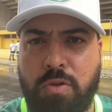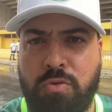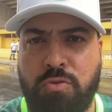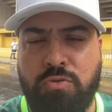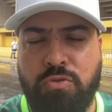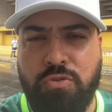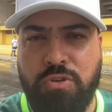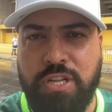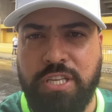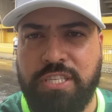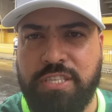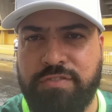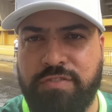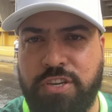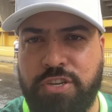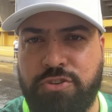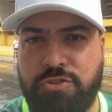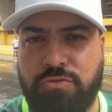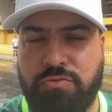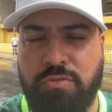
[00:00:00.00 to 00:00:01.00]
o Corinthians
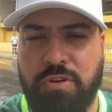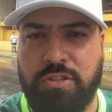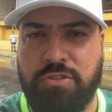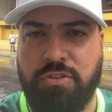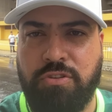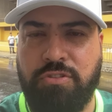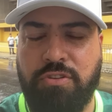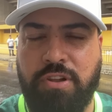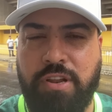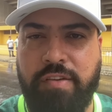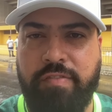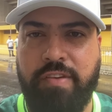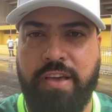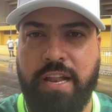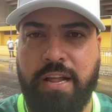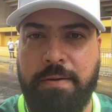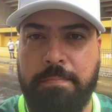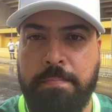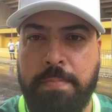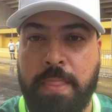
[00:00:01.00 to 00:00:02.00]
fechou com o Antônio
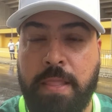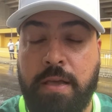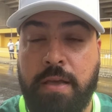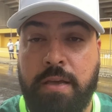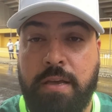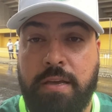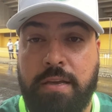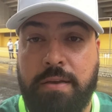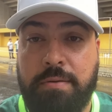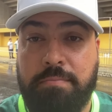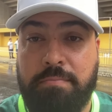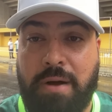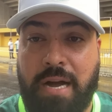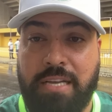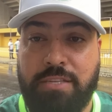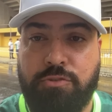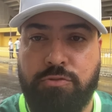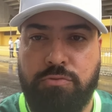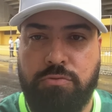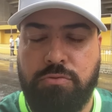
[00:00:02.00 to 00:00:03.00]
Oliveira,
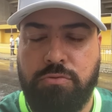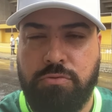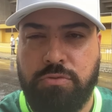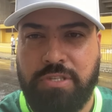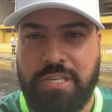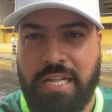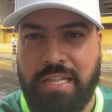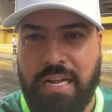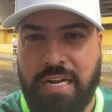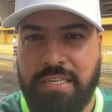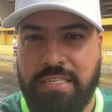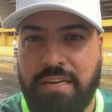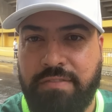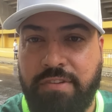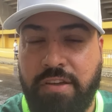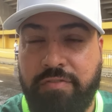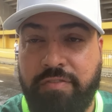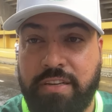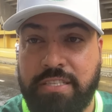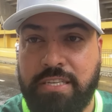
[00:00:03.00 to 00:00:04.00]
mas o Zanardi já
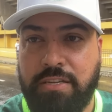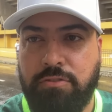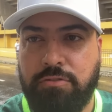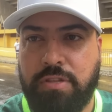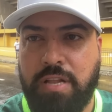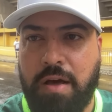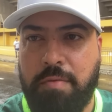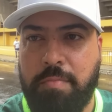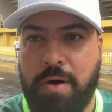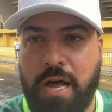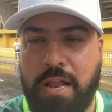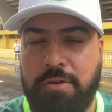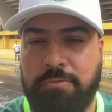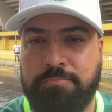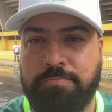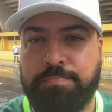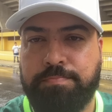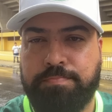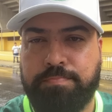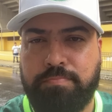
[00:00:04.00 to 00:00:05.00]
vem fazendo um trabalho
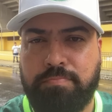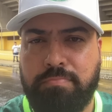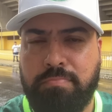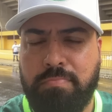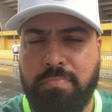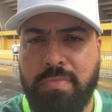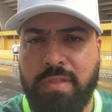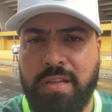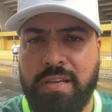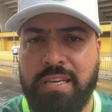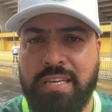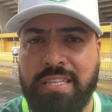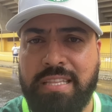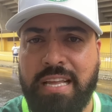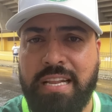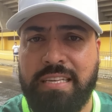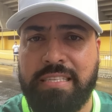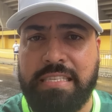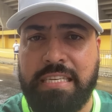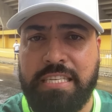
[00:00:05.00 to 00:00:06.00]

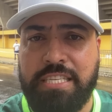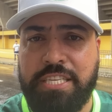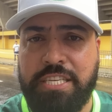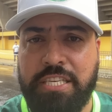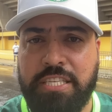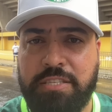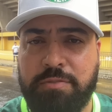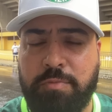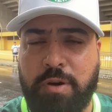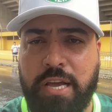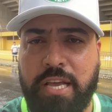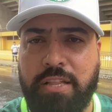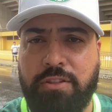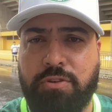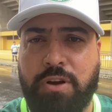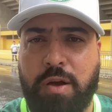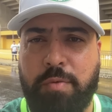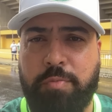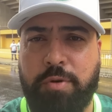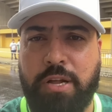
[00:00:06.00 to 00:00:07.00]
interessantíssimo aí no
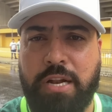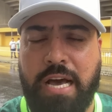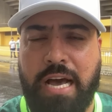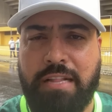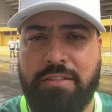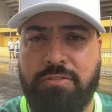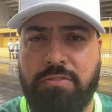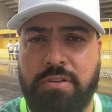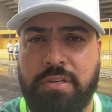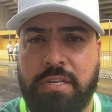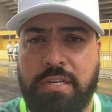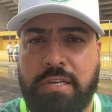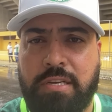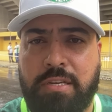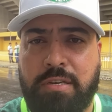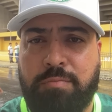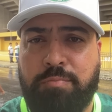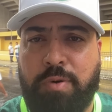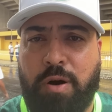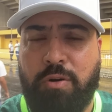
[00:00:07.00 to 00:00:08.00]
campeonato
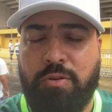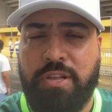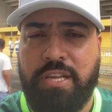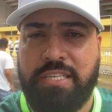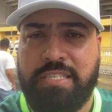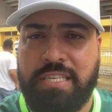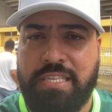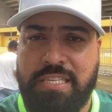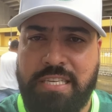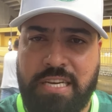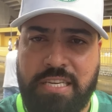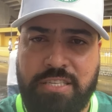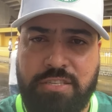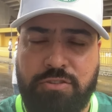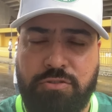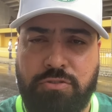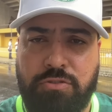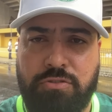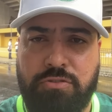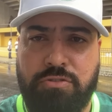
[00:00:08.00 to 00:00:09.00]
paulista diante
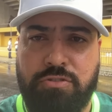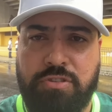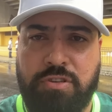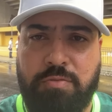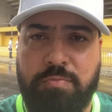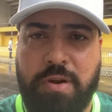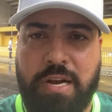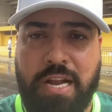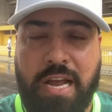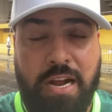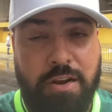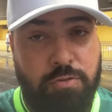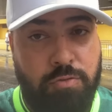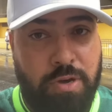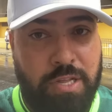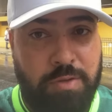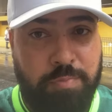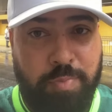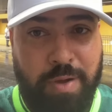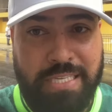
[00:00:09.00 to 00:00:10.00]
do, do São Bernardo. O
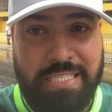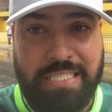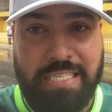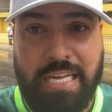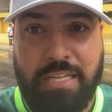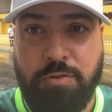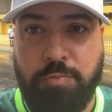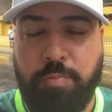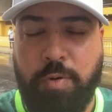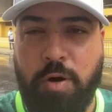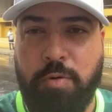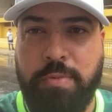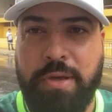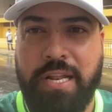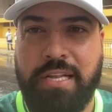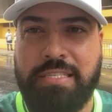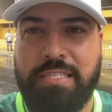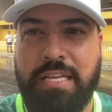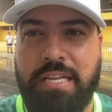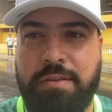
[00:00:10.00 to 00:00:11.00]
ano passado o
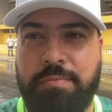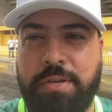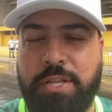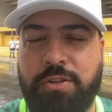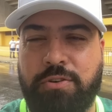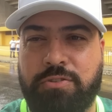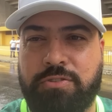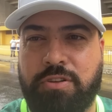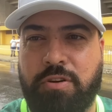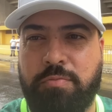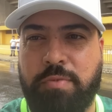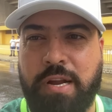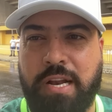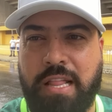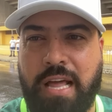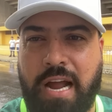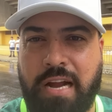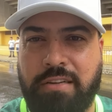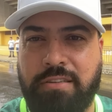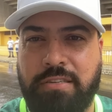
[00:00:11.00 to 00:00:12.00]
Palmeiras eliminou o São
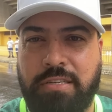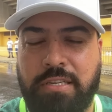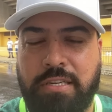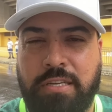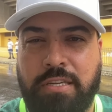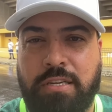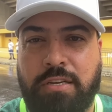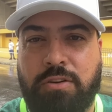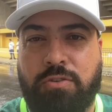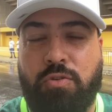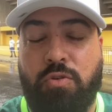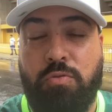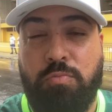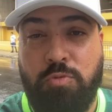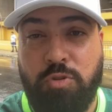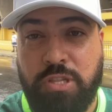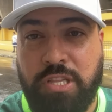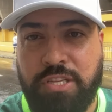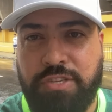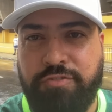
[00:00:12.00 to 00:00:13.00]
Bernardo com
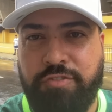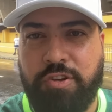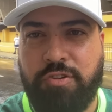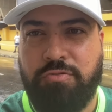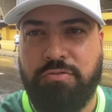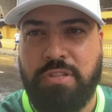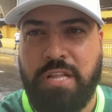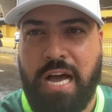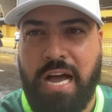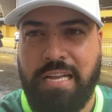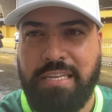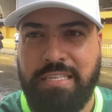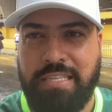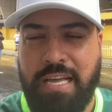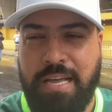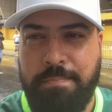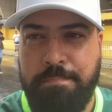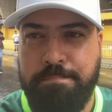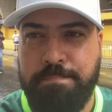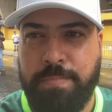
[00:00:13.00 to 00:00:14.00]
muita dificuldade,
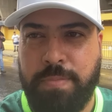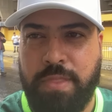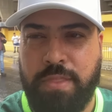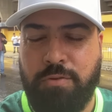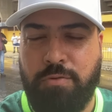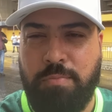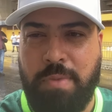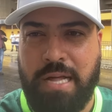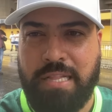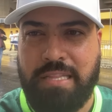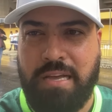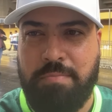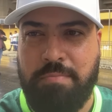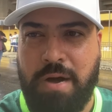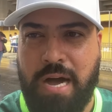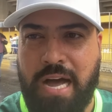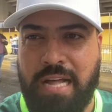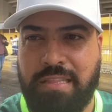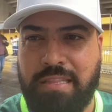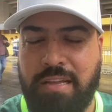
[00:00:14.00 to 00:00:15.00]
né? no
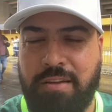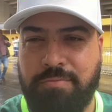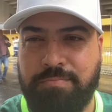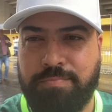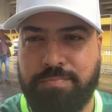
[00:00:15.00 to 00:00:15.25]
mata-mata.